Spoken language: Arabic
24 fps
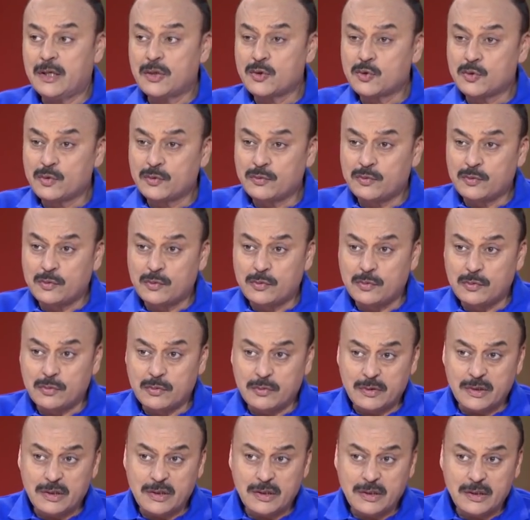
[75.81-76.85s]

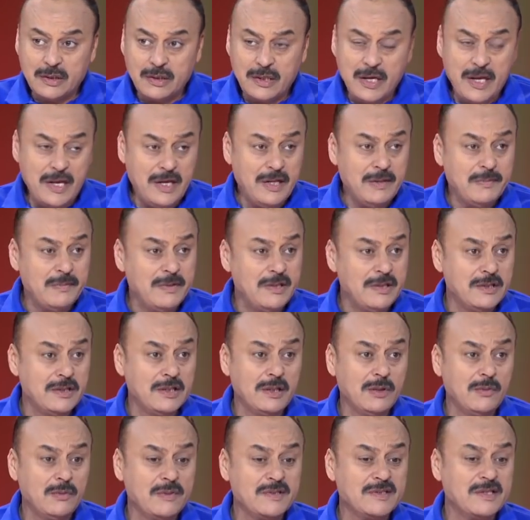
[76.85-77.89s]
غنشوفوا لاعبين
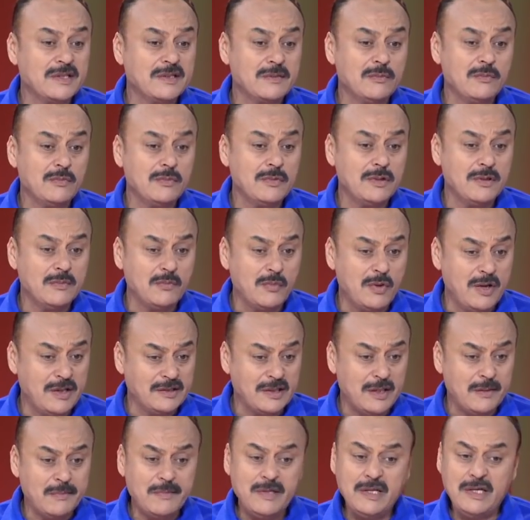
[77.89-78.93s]
ديال الوسط
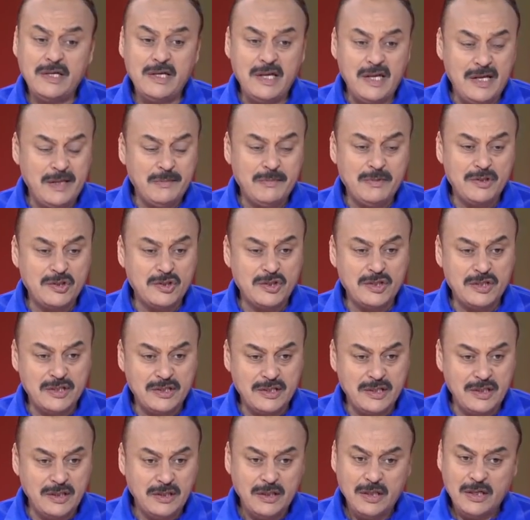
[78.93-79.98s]
مخضرمين لاعبين
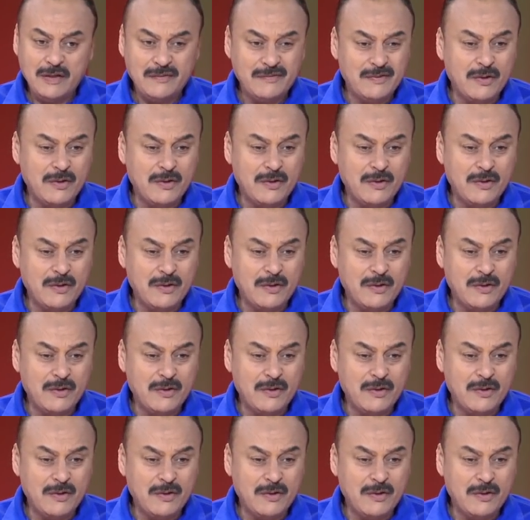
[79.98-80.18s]
جيدين